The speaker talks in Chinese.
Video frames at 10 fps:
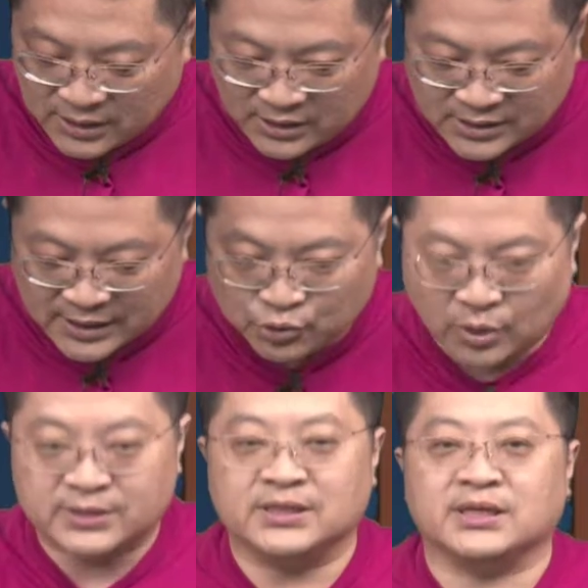直在
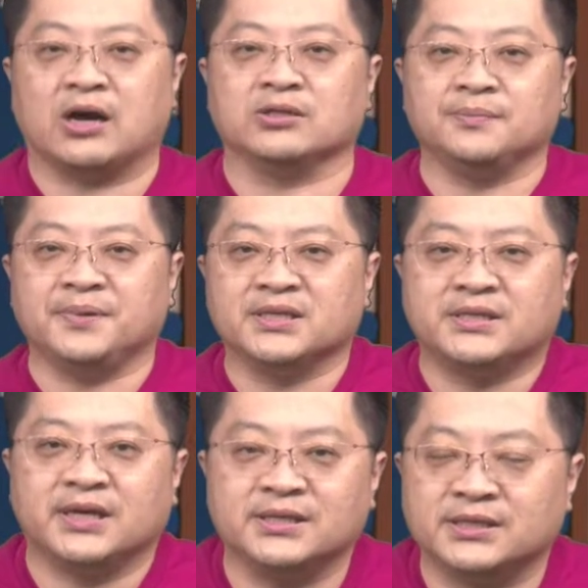创新高，已经变
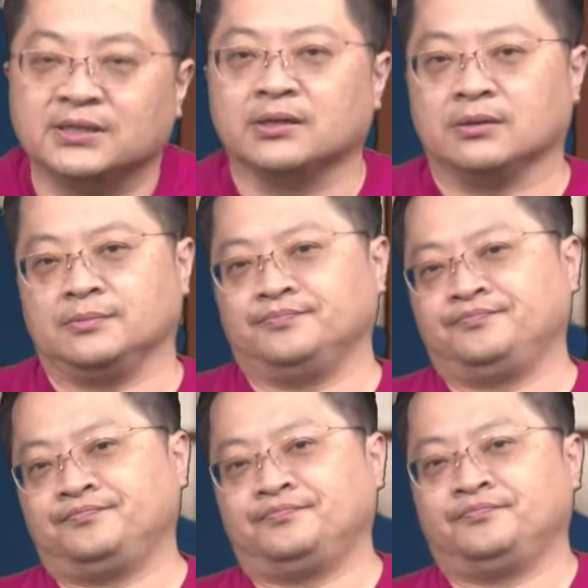千金了。
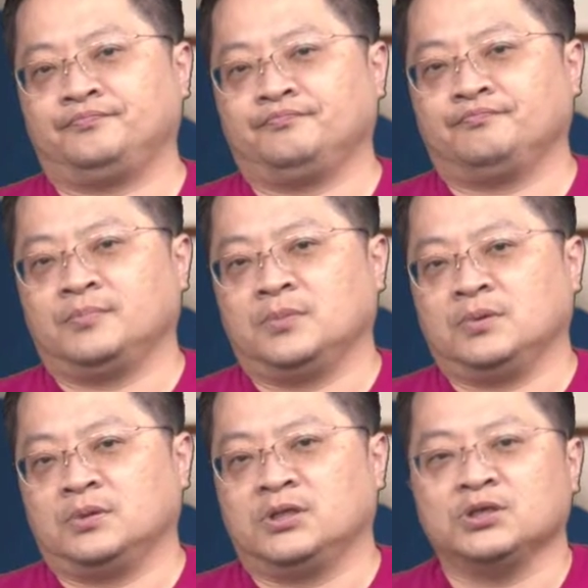
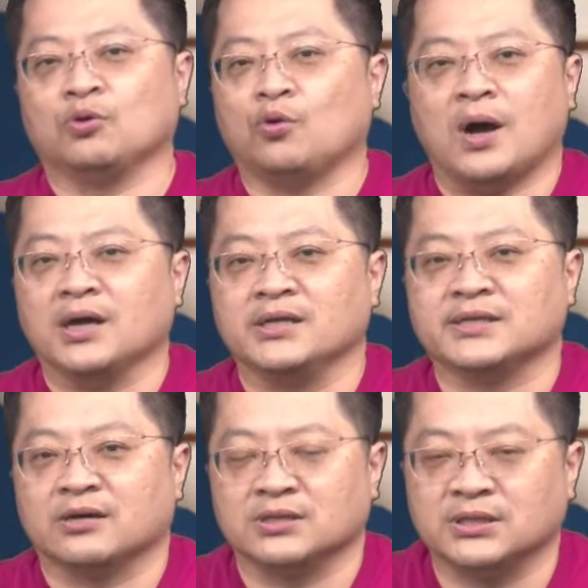其实我花很
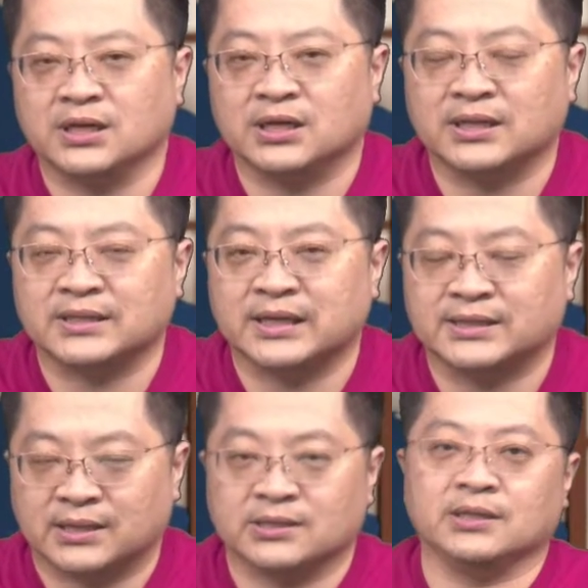少时间跟大家
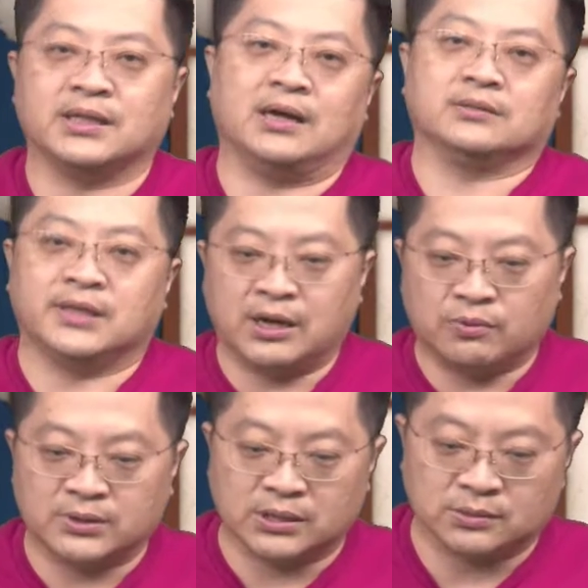讲这一档，这档股
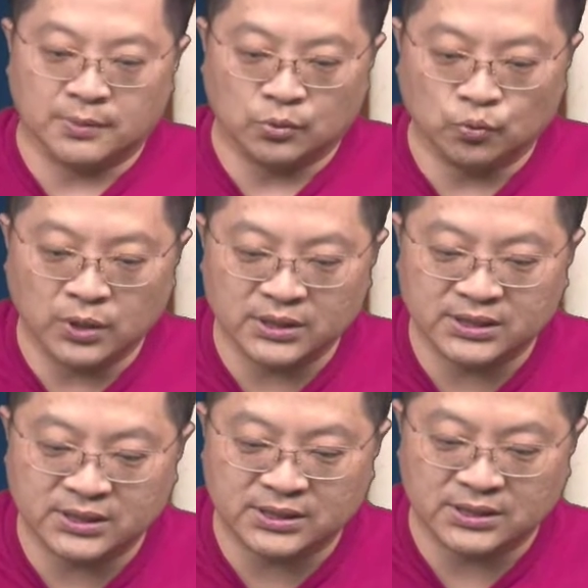票叫什么？五二
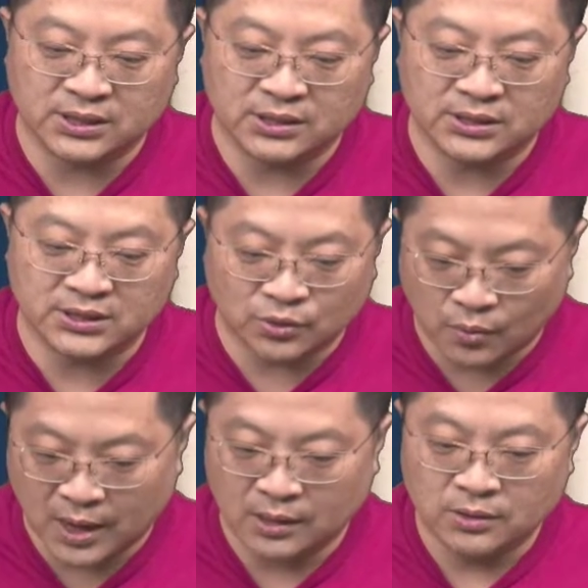七四的信
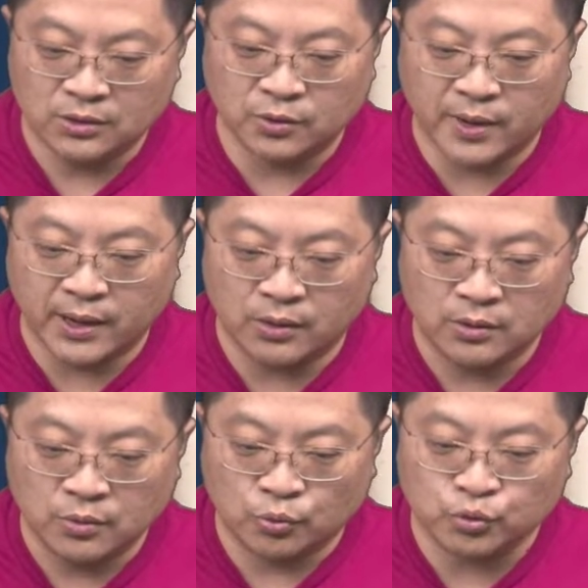华，对不对？
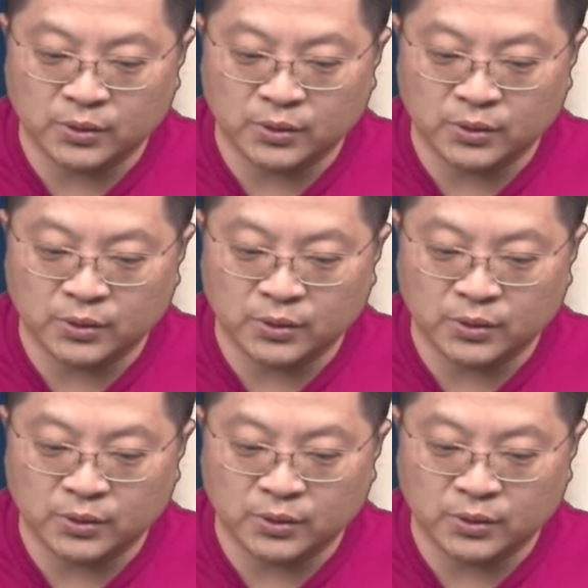我说我